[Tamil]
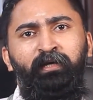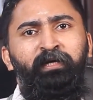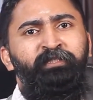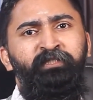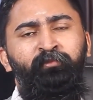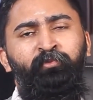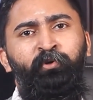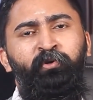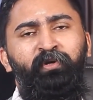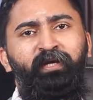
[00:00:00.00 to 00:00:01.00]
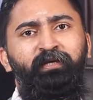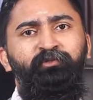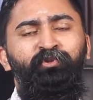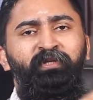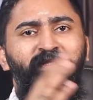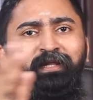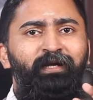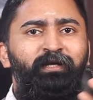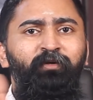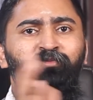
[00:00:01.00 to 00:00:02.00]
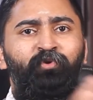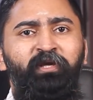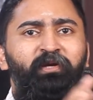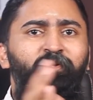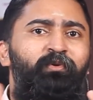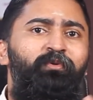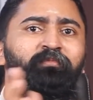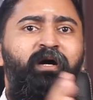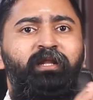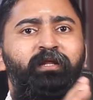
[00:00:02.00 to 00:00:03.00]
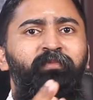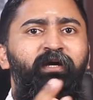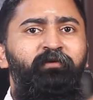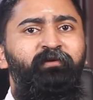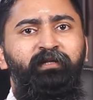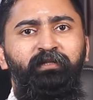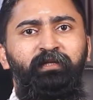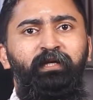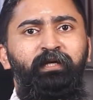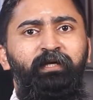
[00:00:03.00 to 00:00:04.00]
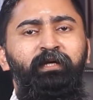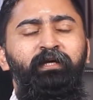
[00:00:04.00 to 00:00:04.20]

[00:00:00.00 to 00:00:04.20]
கண்டிஷன் போயிருங்க ஸோ இந்த ரெண்டு முனைகளுக்கும் மாறி மாறி வர்றதுனால